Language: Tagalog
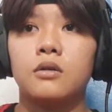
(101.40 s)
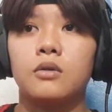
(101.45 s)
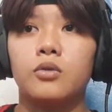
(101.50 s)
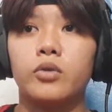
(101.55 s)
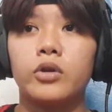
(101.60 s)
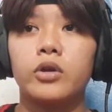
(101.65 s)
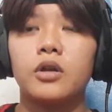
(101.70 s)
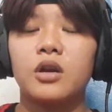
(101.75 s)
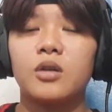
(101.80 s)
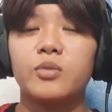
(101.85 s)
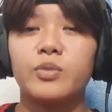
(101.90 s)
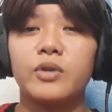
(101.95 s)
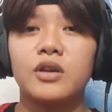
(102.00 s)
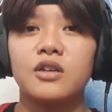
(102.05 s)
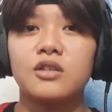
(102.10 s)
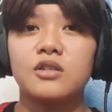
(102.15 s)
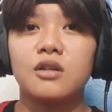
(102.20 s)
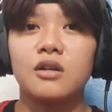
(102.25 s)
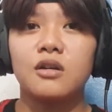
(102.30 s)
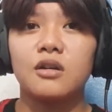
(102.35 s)
Uy, grabe
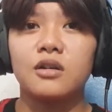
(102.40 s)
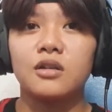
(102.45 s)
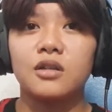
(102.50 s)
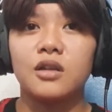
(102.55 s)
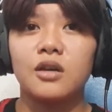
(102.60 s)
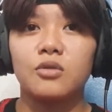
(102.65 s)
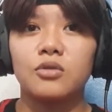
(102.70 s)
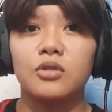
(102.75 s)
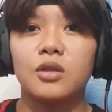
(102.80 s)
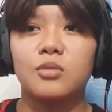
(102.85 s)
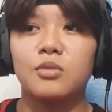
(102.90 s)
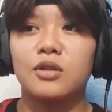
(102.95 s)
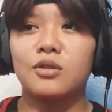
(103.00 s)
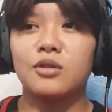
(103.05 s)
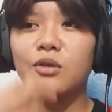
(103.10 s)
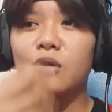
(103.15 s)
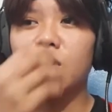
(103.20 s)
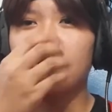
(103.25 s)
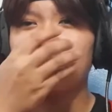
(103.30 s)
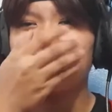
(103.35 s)
guys, nakakatakot
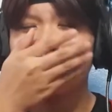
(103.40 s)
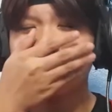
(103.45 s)
naman to.